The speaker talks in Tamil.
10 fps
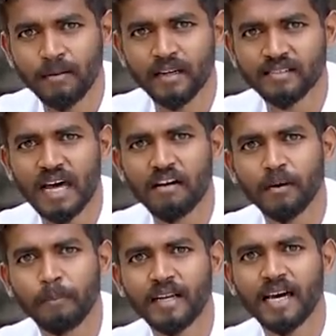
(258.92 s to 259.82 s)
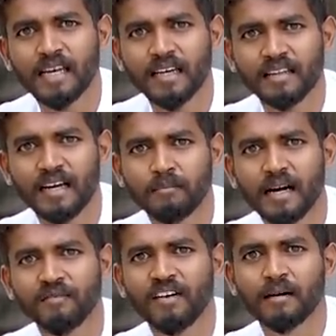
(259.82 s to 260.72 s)
அதே மனசு தான் அவங்க பெண்ணாக இருக்கிறதுனால
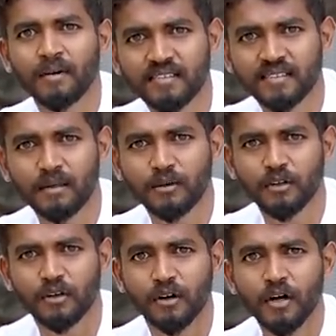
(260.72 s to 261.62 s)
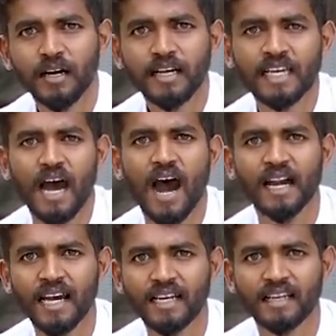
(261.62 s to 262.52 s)
மனம் வேறு மாதிரி செயல்படும் நீங்கள் ஆணாக